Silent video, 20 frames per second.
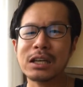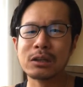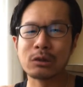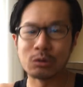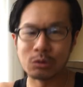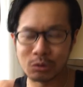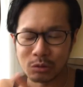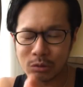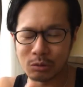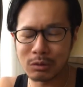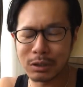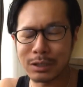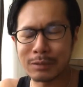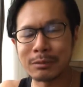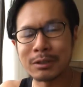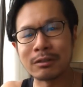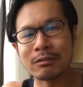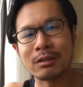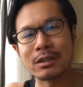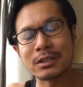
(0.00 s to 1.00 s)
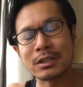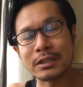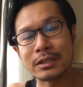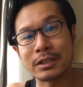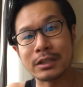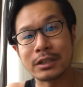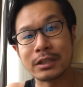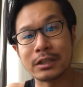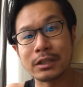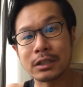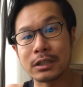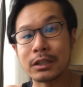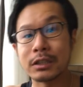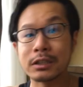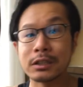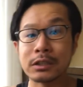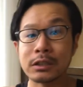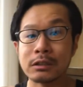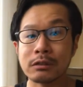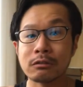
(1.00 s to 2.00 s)
この動画今撮らさせていただ
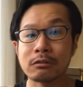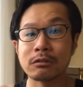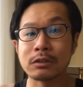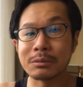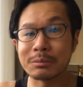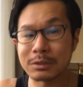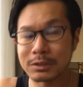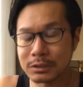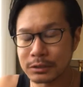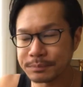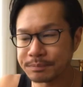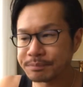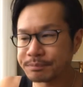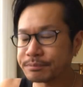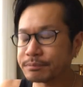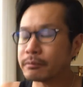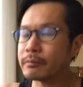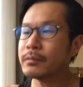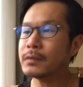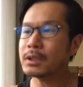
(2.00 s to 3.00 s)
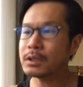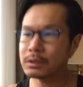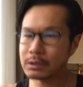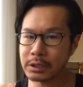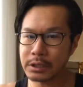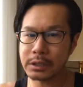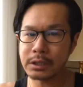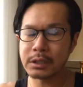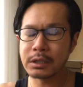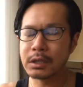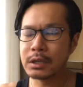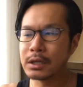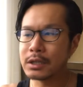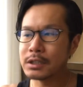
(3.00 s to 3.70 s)
いております。で